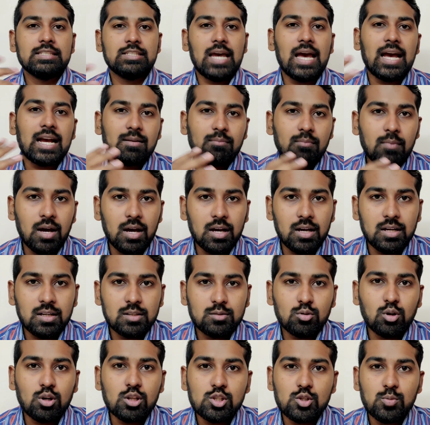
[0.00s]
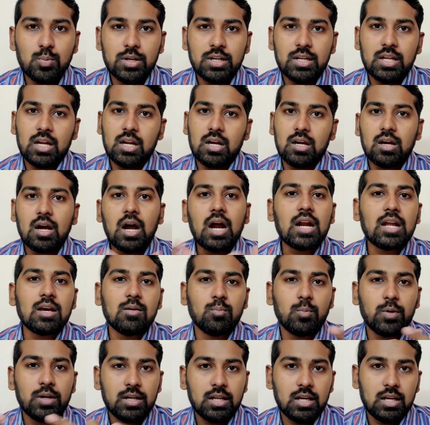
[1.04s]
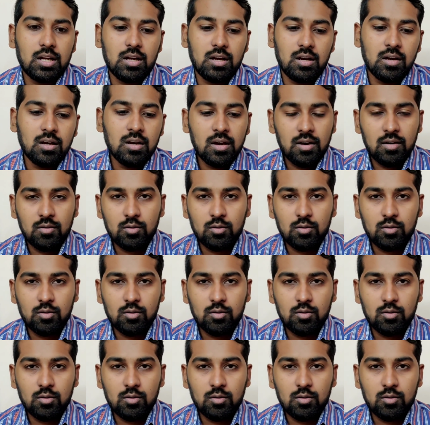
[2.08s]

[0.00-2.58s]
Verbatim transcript: ஜாக்மா தொலைஞ்சு போயிட்டாராம் காணாமல் போயிட்டாராம்